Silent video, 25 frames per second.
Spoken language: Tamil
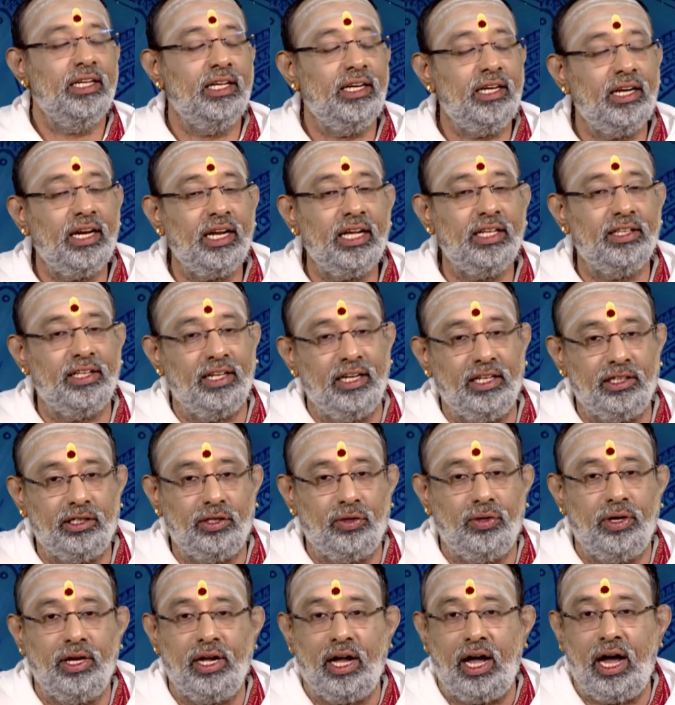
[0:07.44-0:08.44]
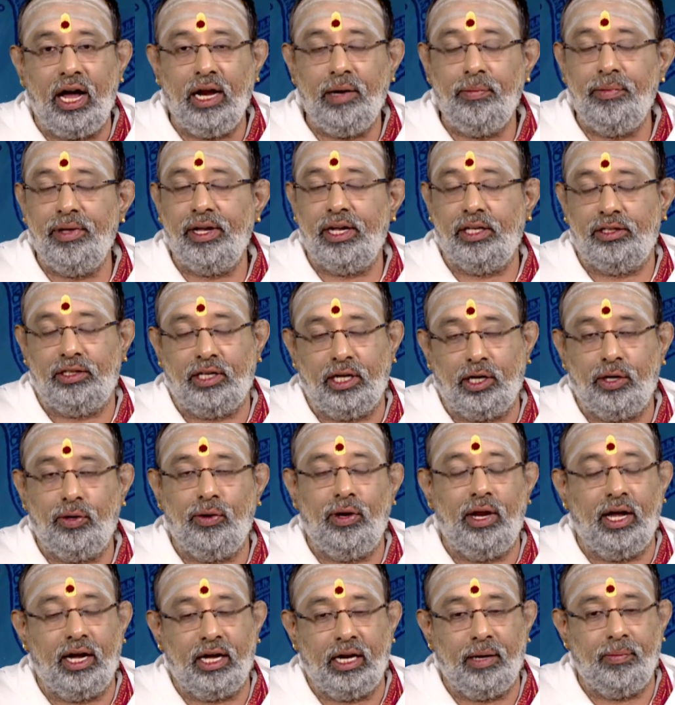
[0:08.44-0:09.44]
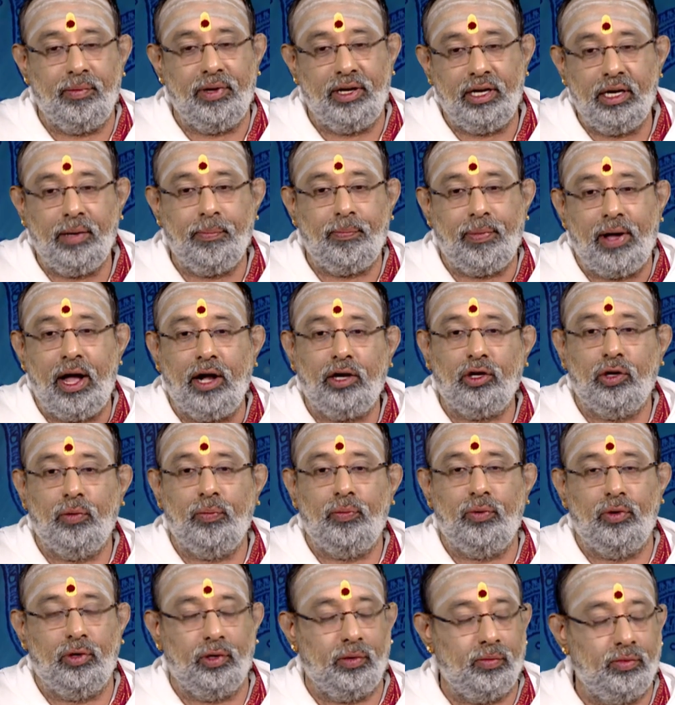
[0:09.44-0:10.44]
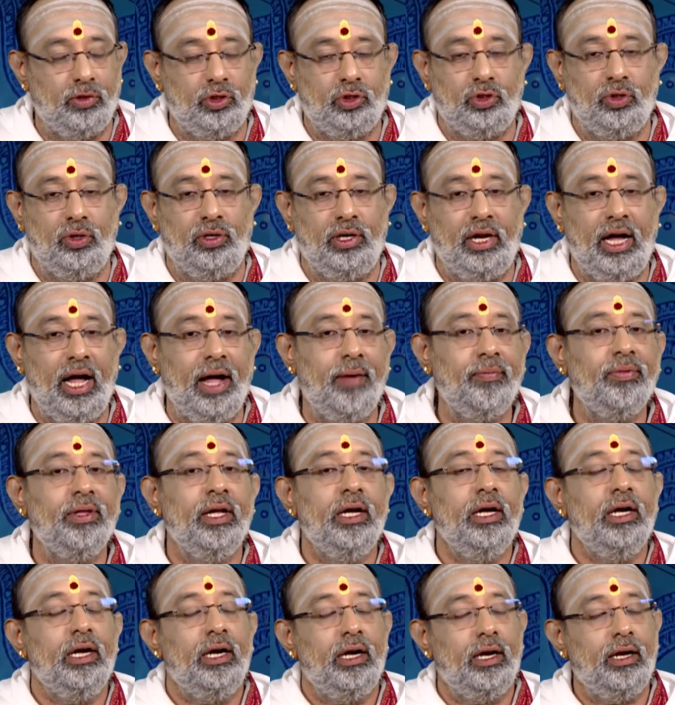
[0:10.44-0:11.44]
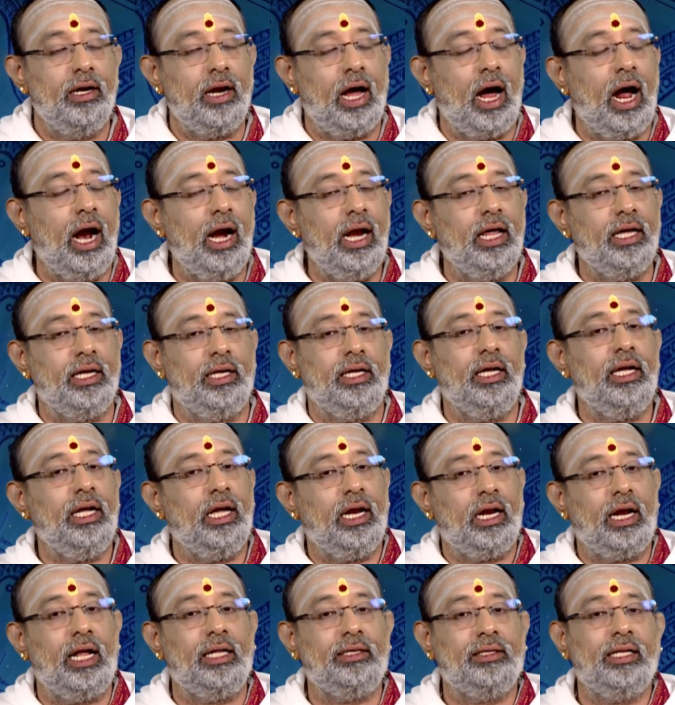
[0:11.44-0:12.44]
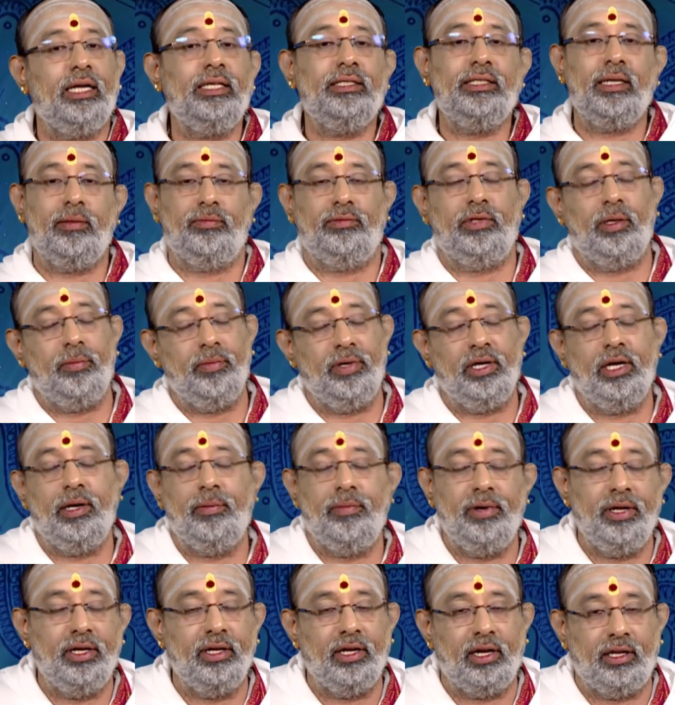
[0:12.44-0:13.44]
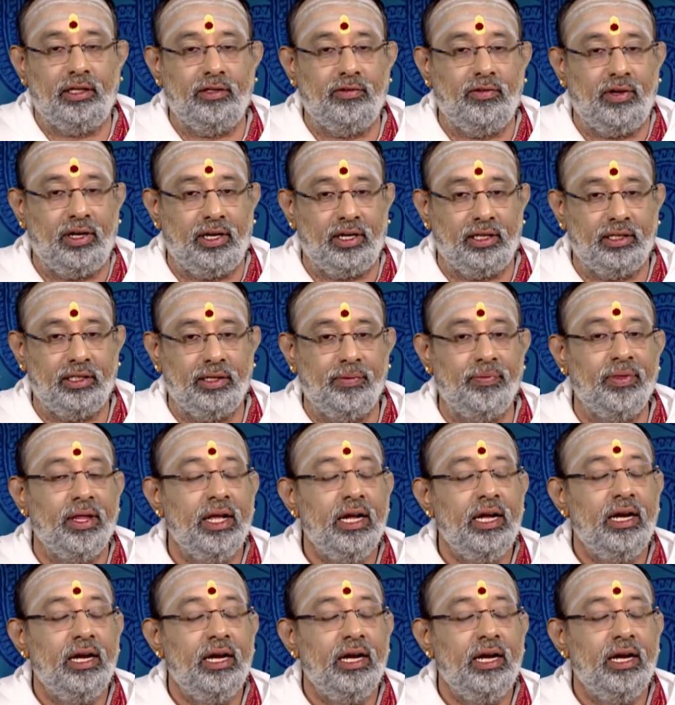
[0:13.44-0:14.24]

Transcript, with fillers: இன்றைய தினத்தினுடைய ஆன்மீக தகவலாக நம்ம என்ன பார்க்க போகிறோம்னு சொன்னால் நாளைக்கு ரத்த சப்தமி அப்படிங்கிறது வர்றது